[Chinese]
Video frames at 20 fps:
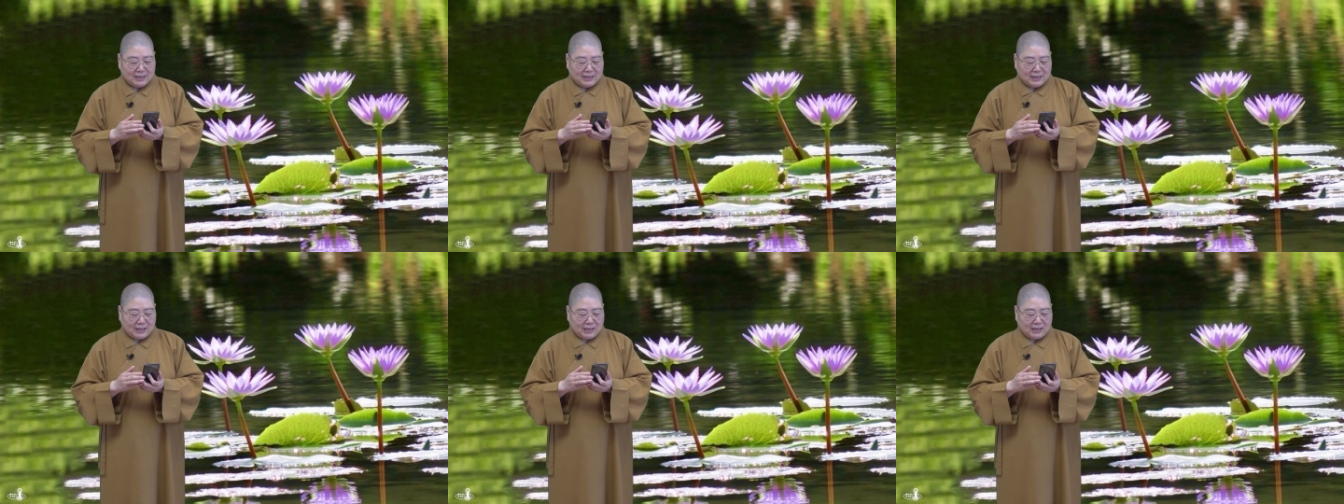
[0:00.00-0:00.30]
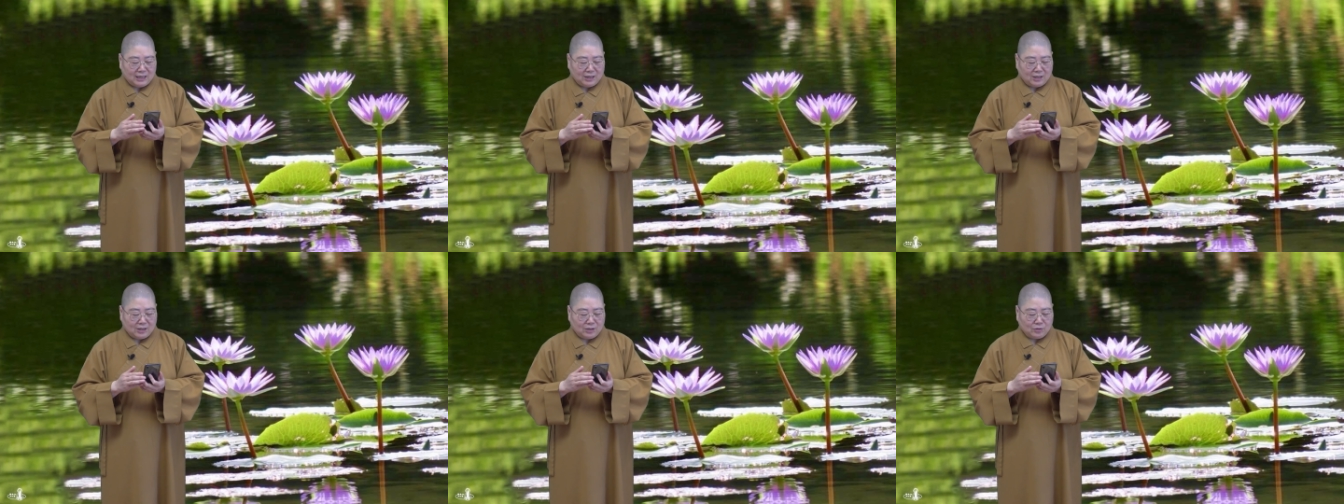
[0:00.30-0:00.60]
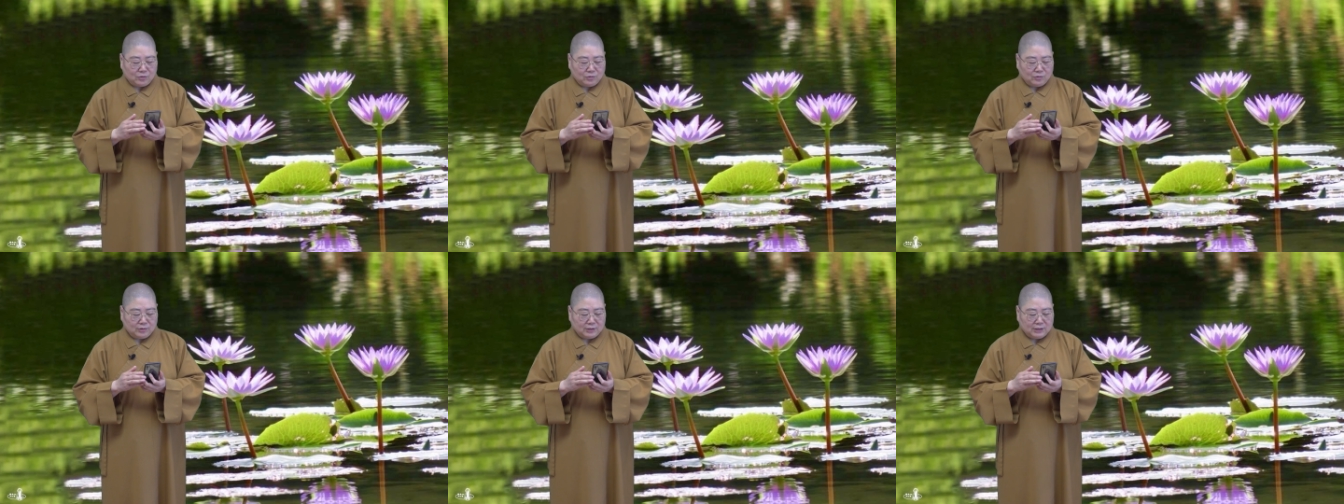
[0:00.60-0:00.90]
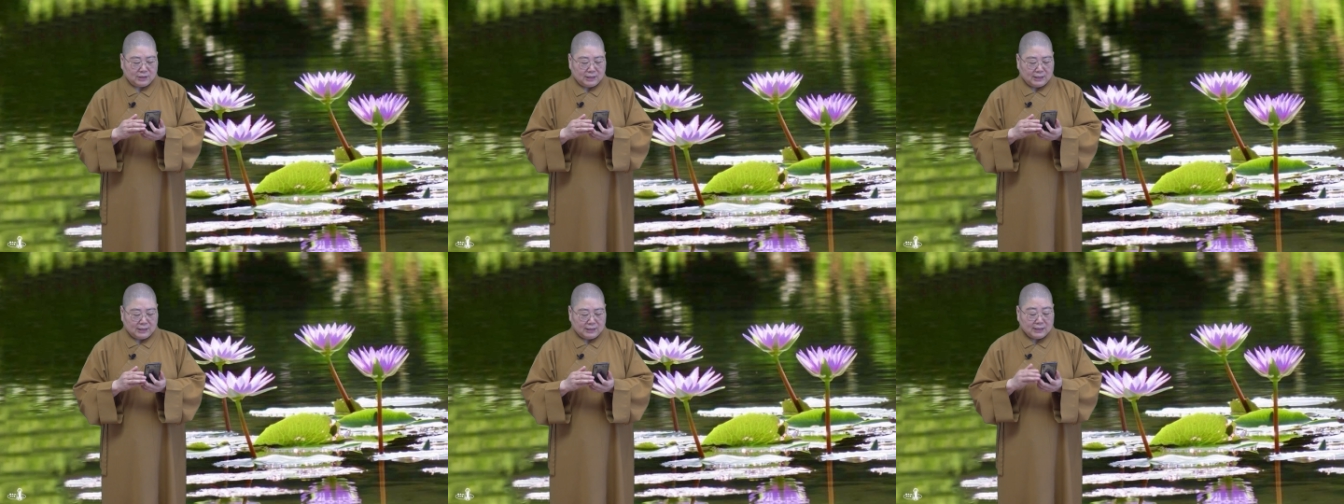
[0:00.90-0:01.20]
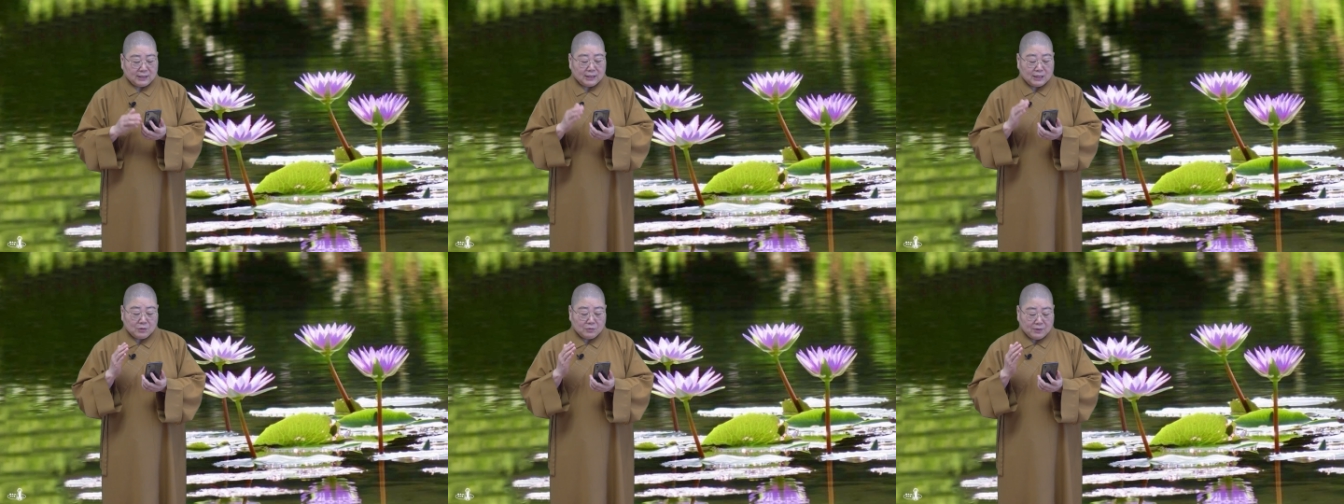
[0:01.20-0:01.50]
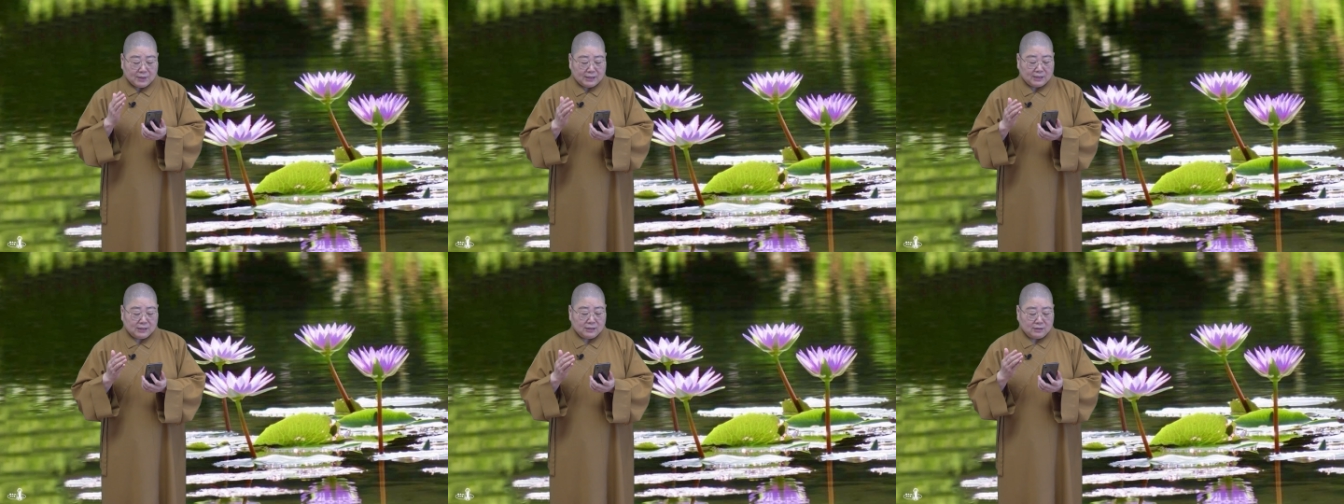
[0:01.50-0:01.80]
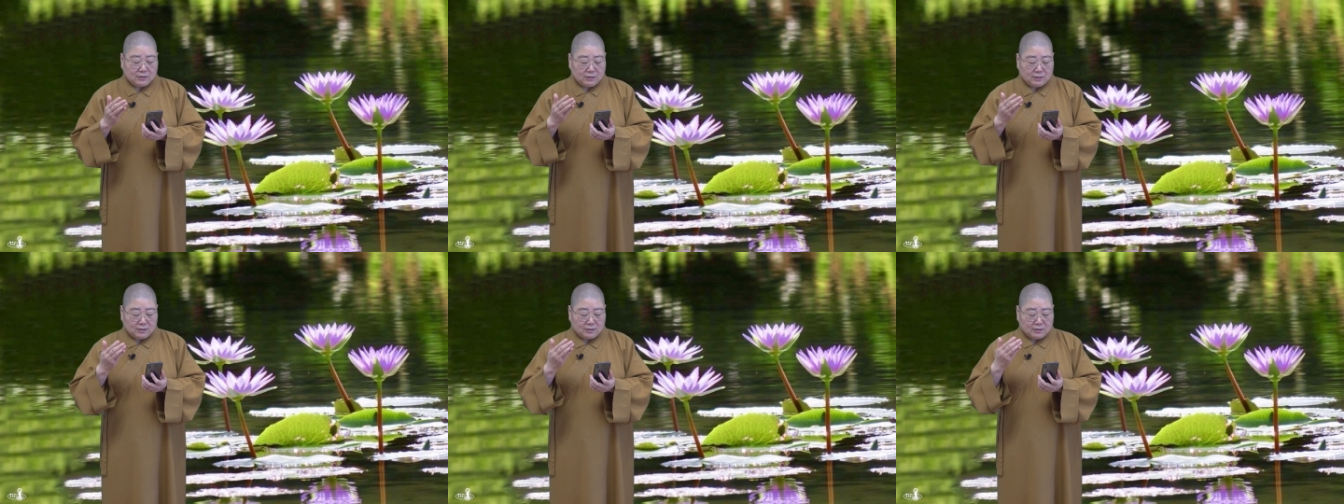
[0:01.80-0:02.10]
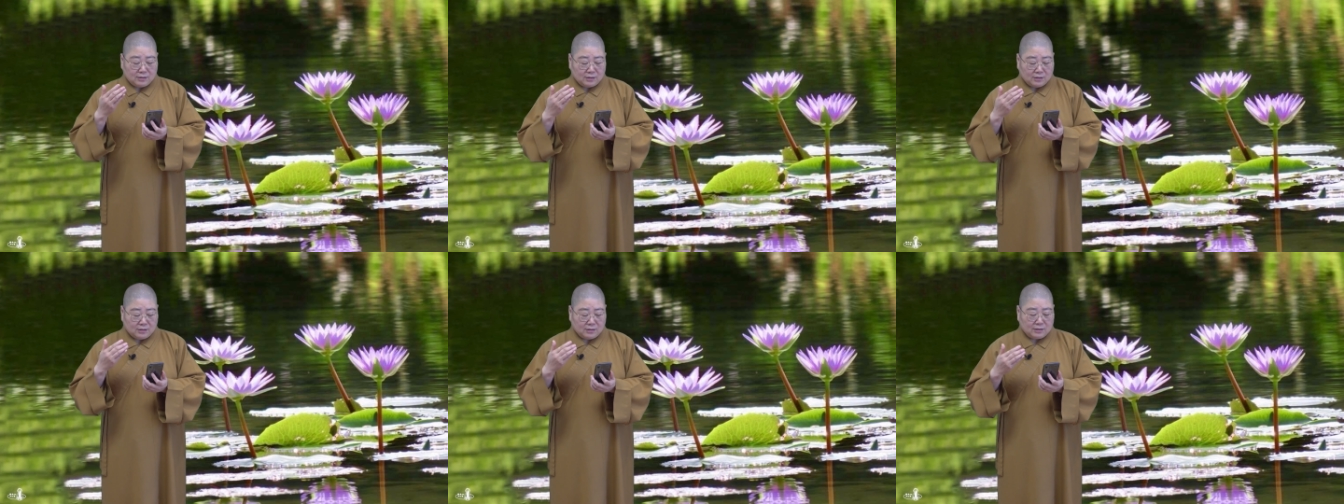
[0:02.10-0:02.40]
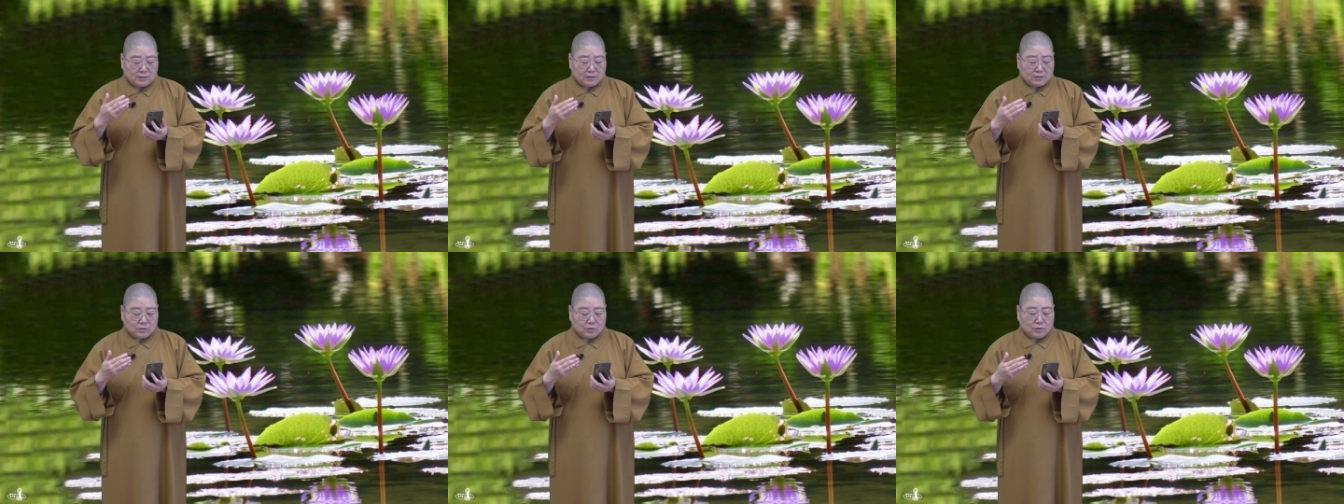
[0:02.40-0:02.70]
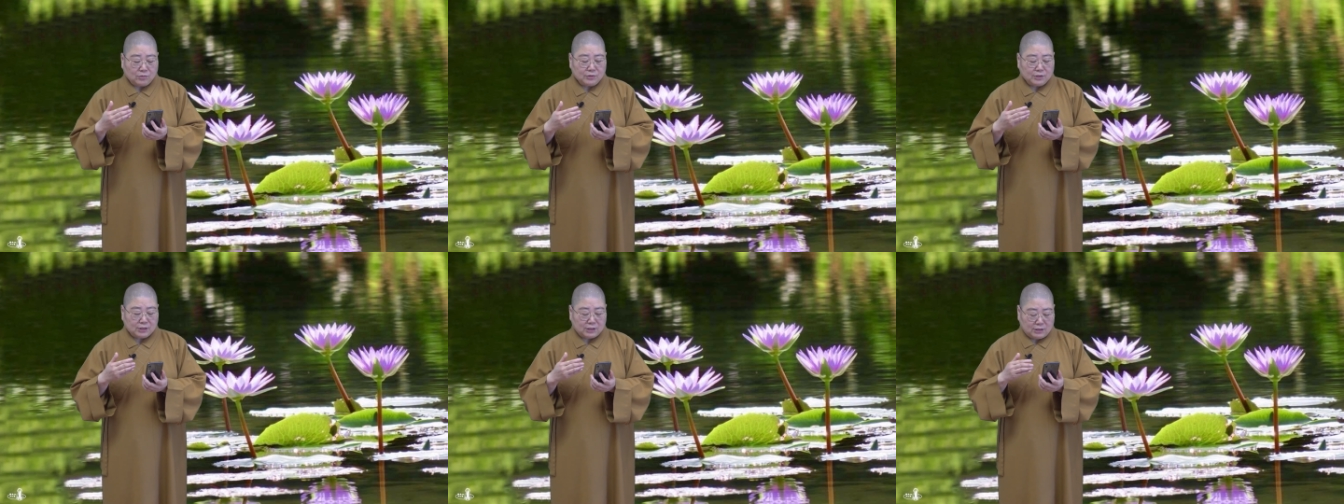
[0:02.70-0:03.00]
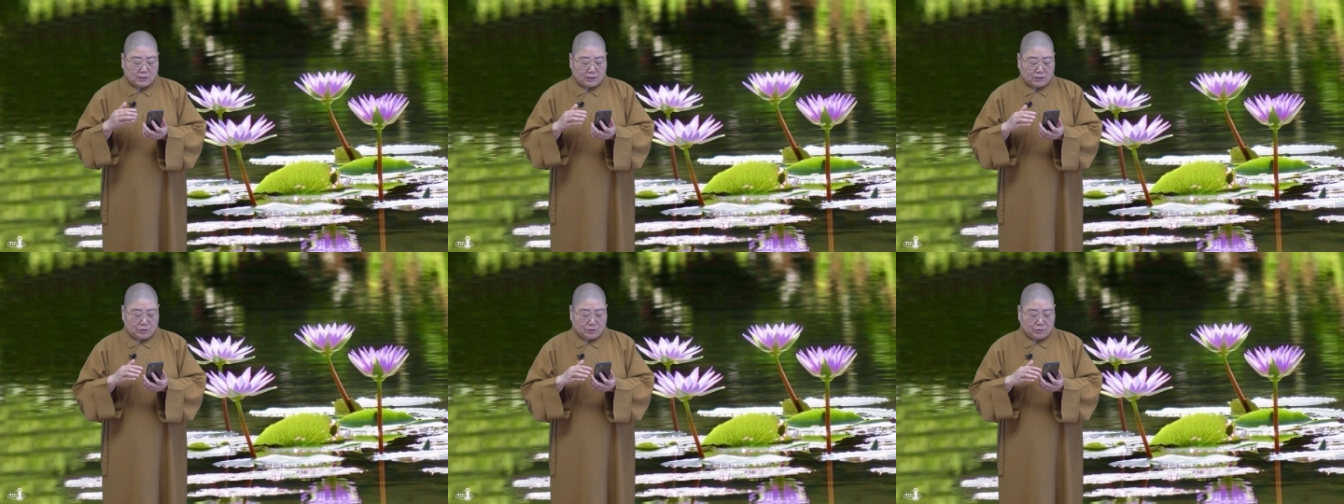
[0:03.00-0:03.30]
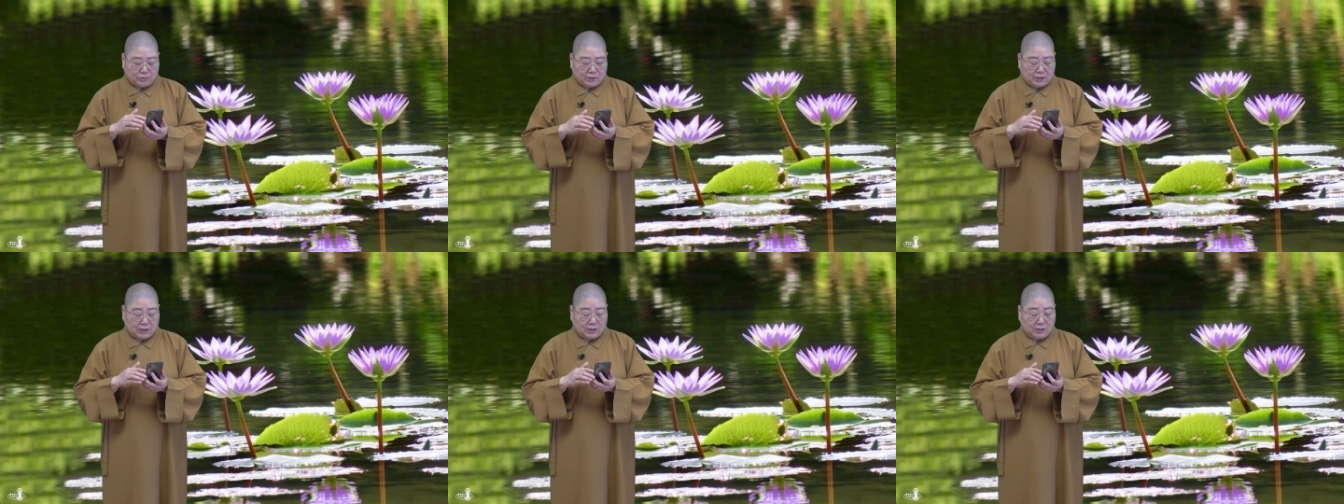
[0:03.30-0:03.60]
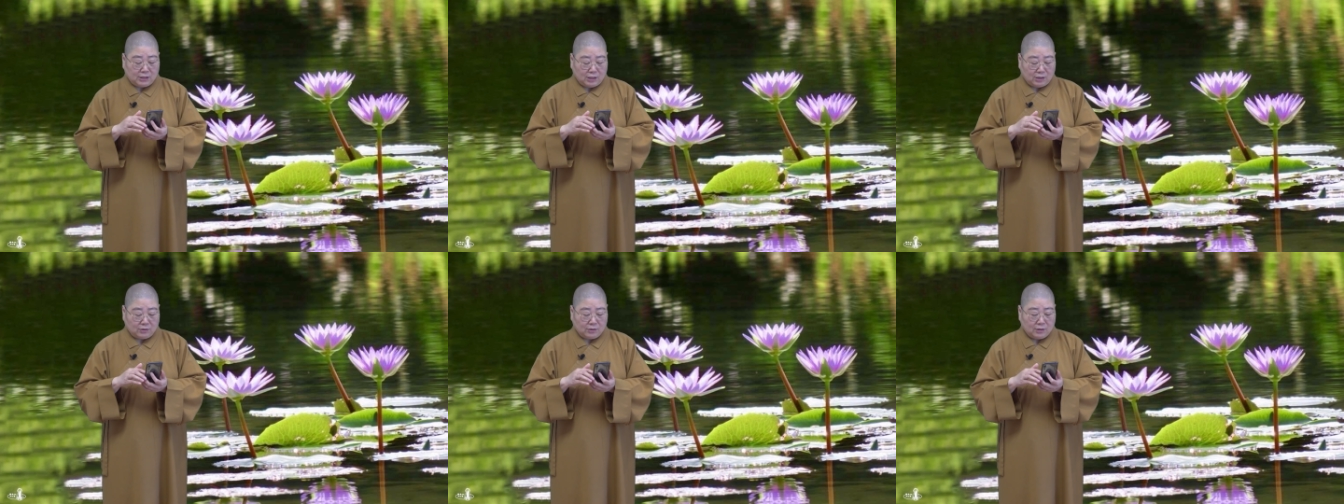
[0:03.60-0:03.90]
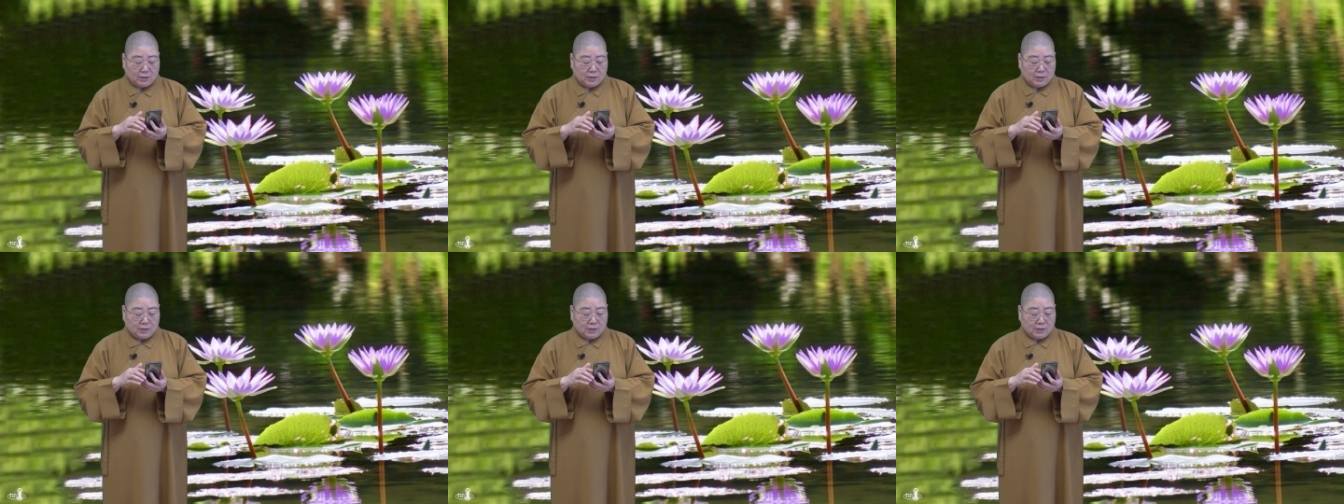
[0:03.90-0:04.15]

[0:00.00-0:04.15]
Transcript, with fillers: 好，那另外您呃，同时您就提到